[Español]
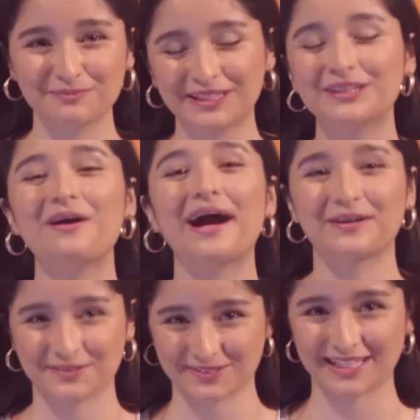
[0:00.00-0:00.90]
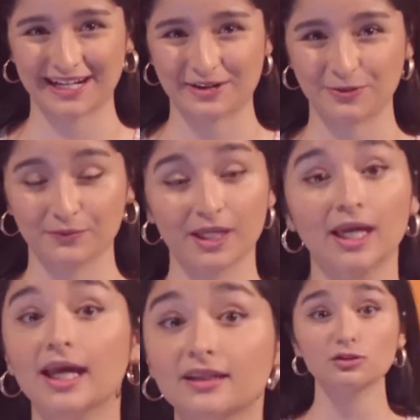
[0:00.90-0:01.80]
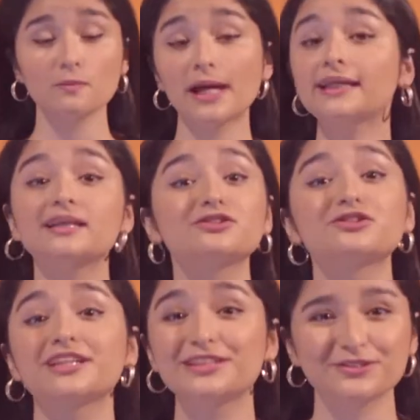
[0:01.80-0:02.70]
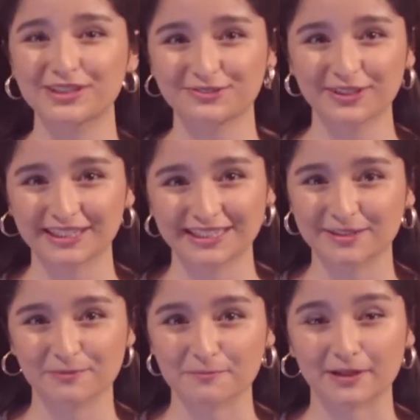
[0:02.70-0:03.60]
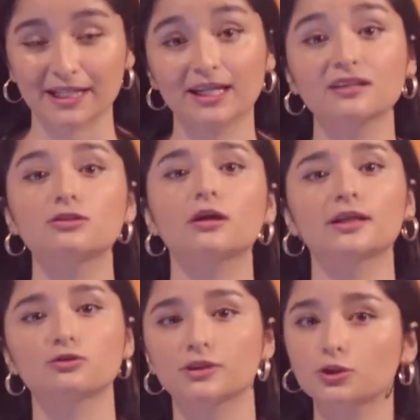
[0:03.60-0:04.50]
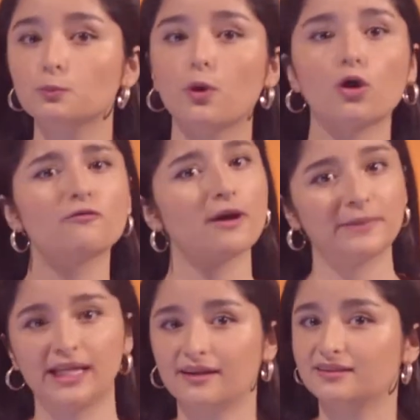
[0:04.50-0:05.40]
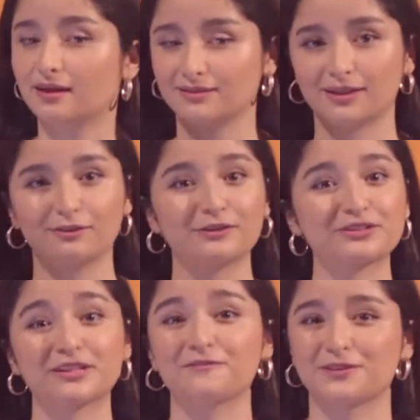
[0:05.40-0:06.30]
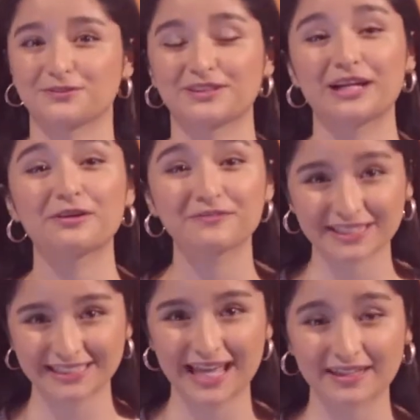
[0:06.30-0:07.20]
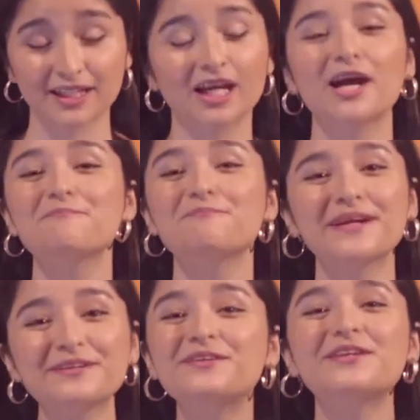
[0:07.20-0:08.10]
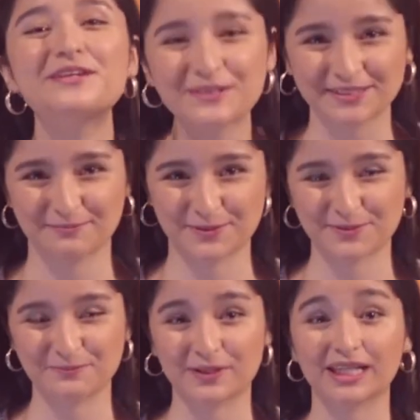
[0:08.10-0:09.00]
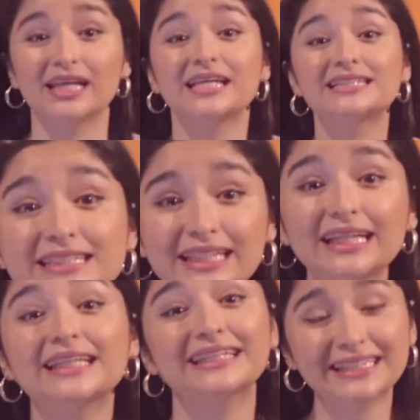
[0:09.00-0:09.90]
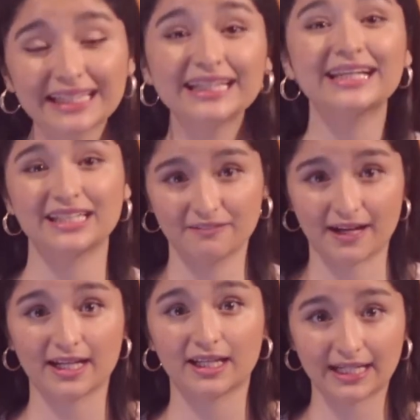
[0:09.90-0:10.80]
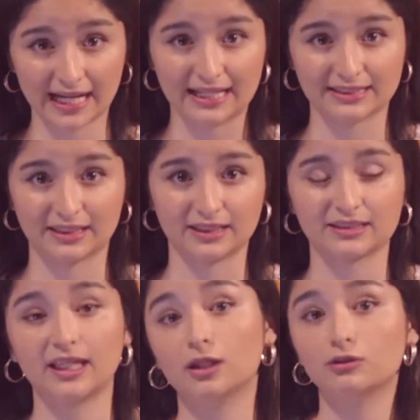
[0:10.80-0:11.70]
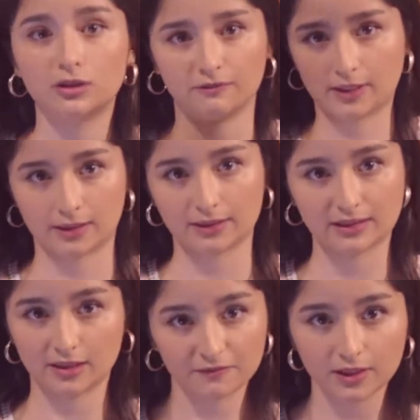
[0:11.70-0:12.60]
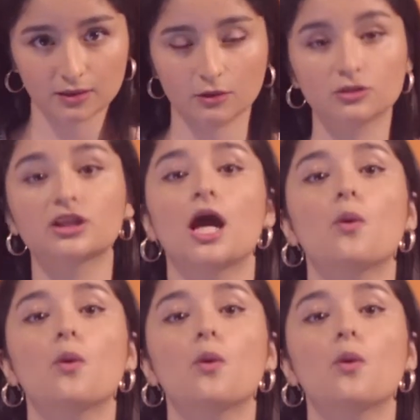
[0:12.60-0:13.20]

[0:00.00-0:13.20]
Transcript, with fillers: invito a conocer la U. Es normal que si ustedes son estudiantes de primer ingreso les cueste un poco familiarizarse con los edificios de la universidad, pero no se preocupen, si tienen que llevar clases en los diferentes edificios,